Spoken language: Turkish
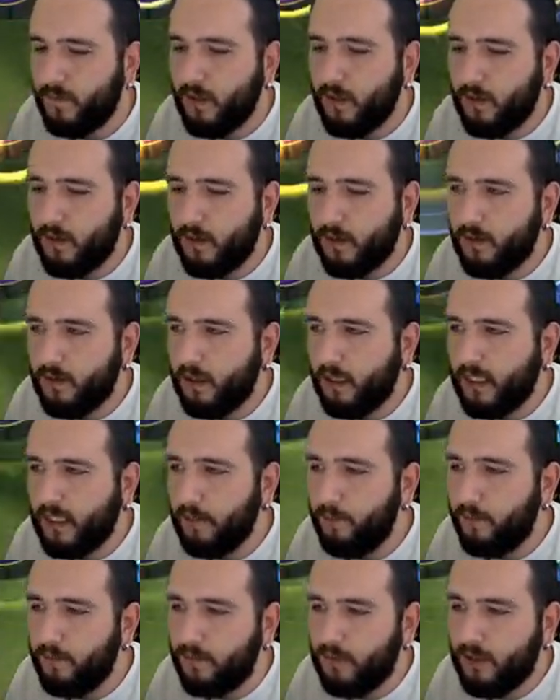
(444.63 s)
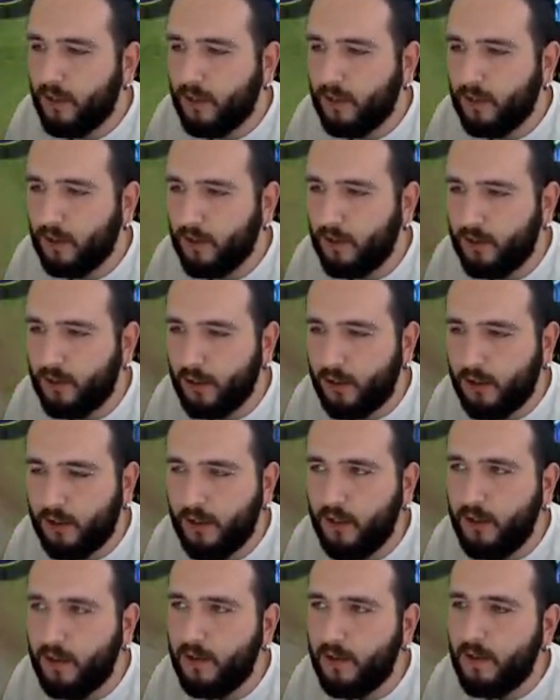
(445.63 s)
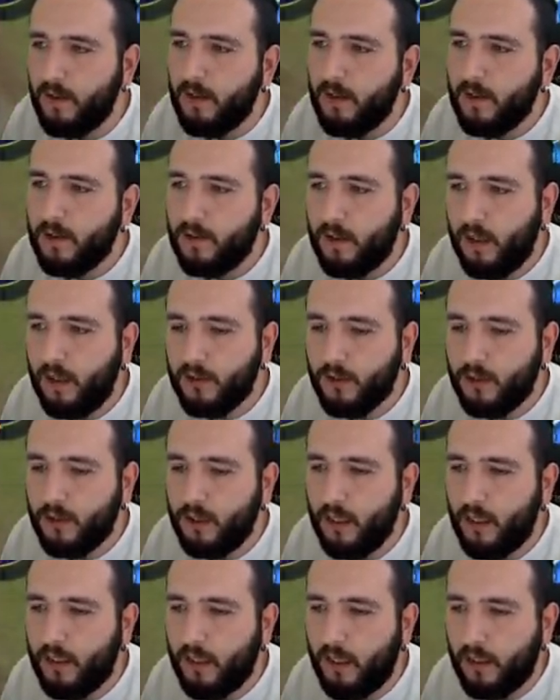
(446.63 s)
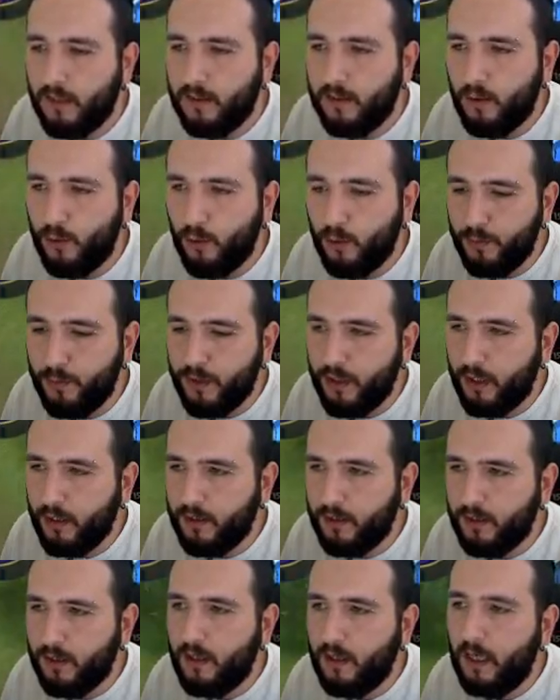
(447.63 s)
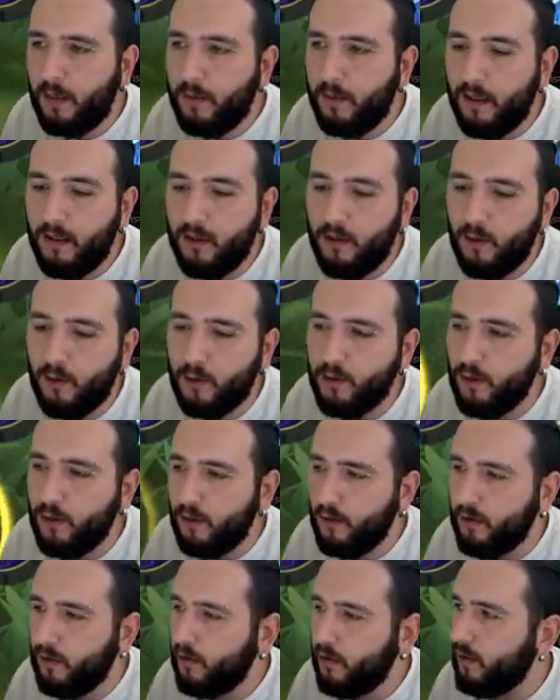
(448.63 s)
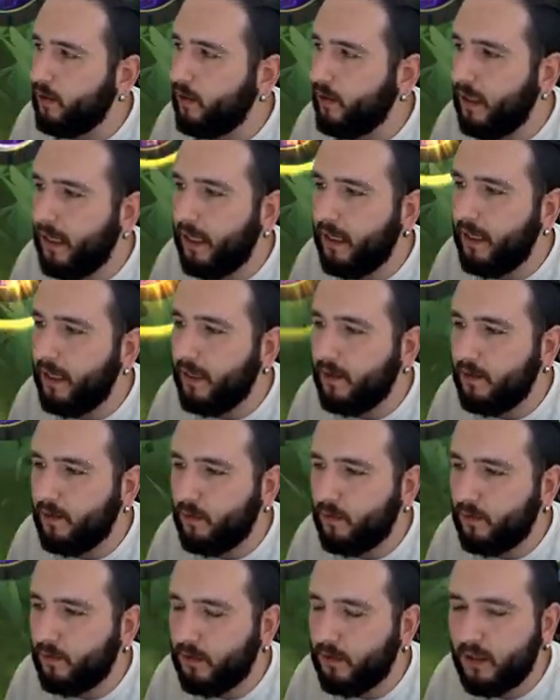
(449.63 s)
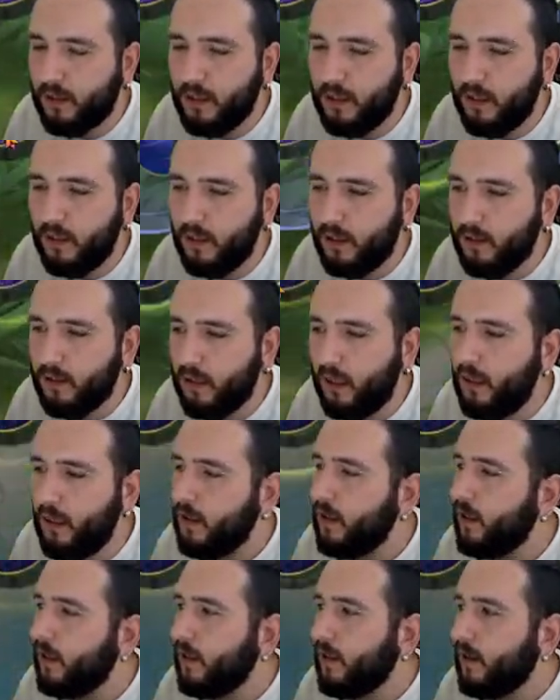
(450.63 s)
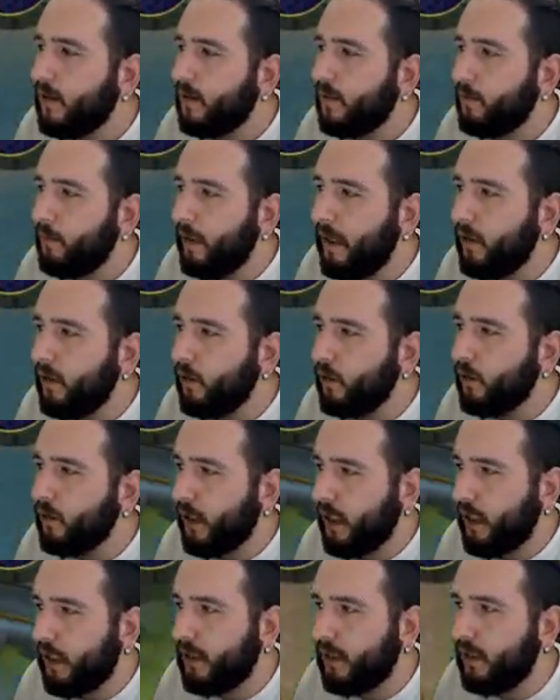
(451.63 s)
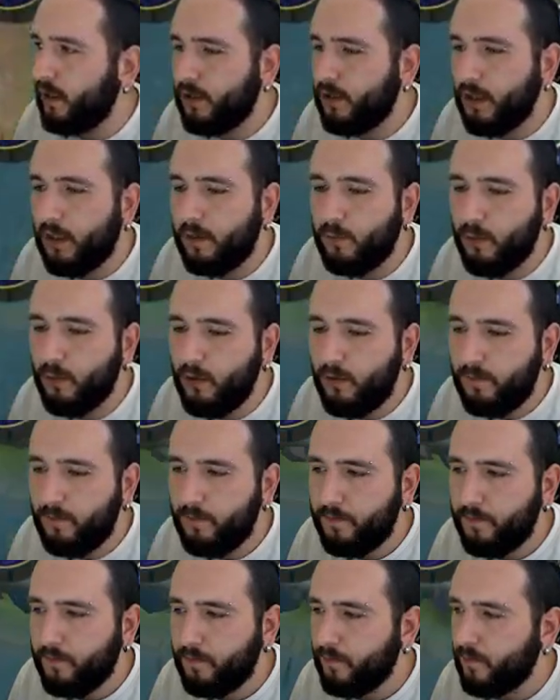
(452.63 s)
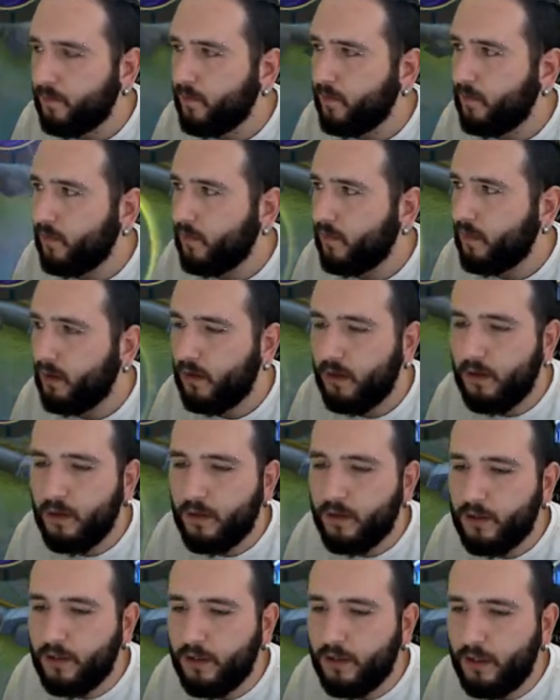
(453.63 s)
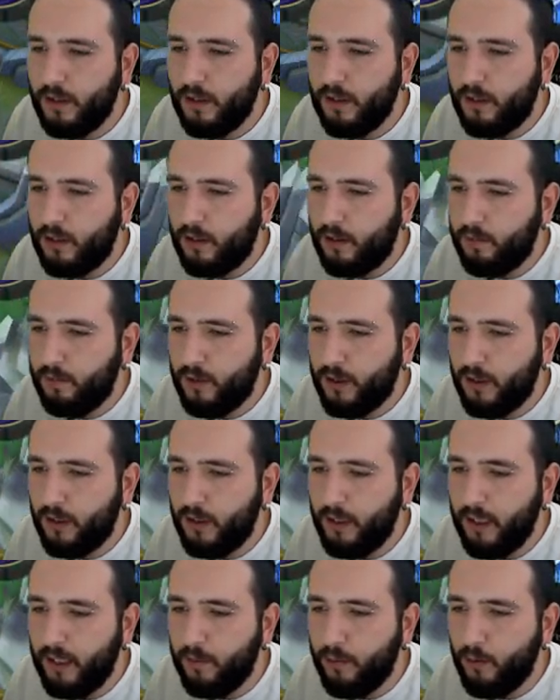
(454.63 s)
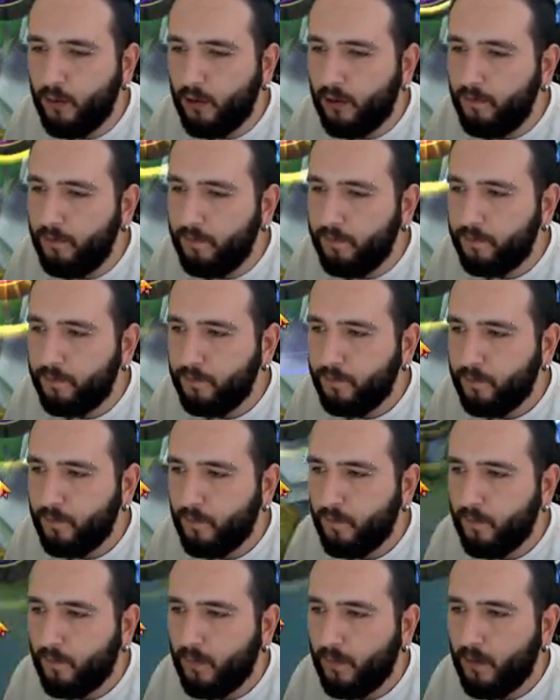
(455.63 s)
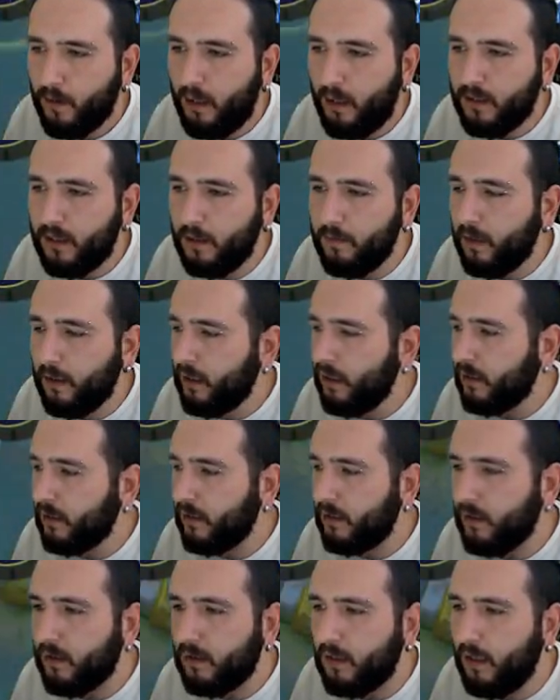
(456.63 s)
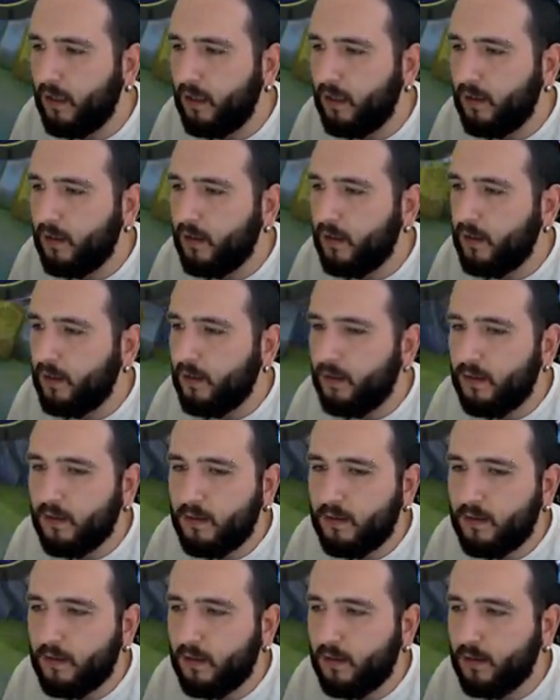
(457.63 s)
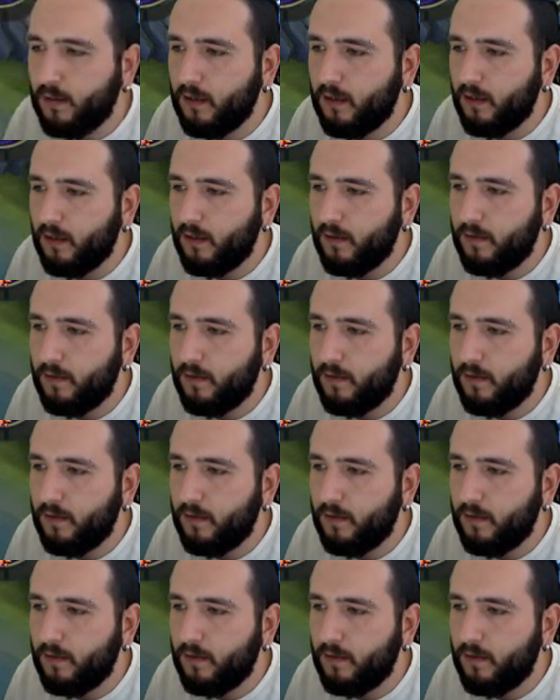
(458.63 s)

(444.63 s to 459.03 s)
Yalnız rakip sıkıntılı çıktı. Anlaşılan kanser olmayacağız. Ama oyunun ilerleyen dakikalarında belli olacak arkadaşlar bu. Şimdi bir şey diyemiyorum. Adamlar kasılırsa sıkıntı.